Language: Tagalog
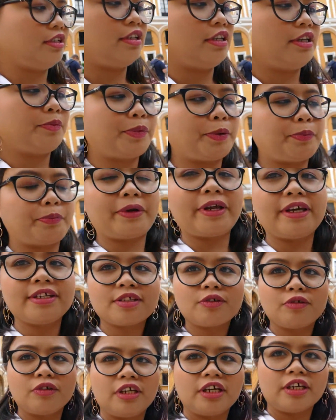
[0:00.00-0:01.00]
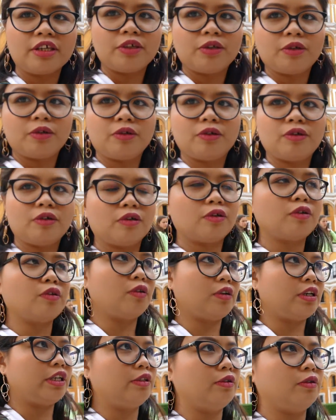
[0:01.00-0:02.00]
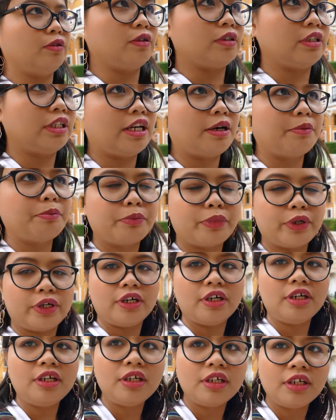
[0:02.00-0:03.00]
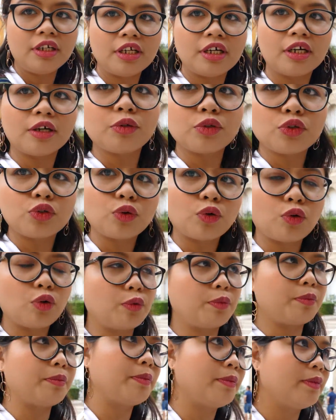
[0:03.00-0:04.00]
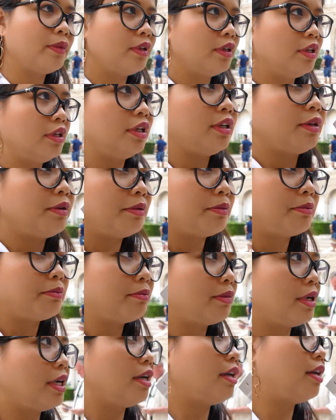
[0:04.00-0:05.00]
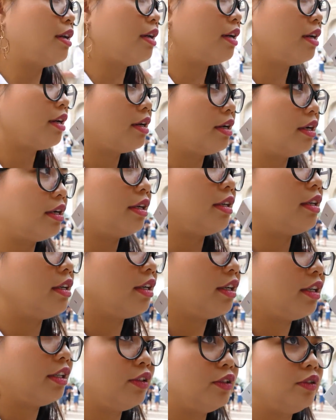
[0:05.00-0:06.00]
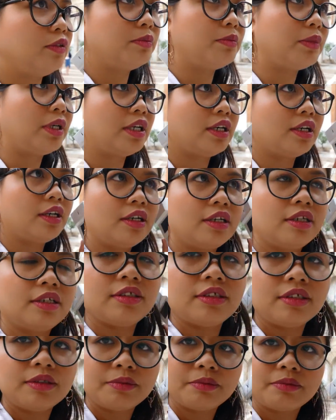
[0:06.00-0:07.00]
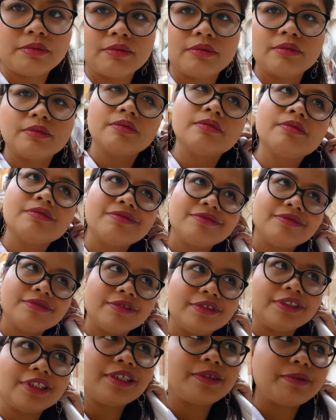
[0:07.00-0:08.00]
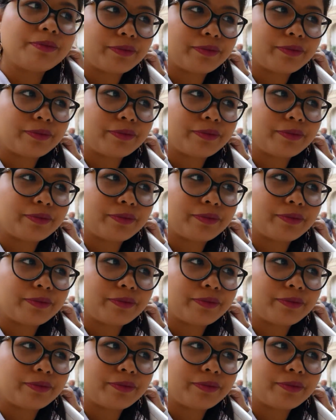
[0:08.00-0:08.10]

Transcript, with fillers: Ipipress ko lang yung kung anong number na gusto kong na gusto kong madinig about sa palace guys.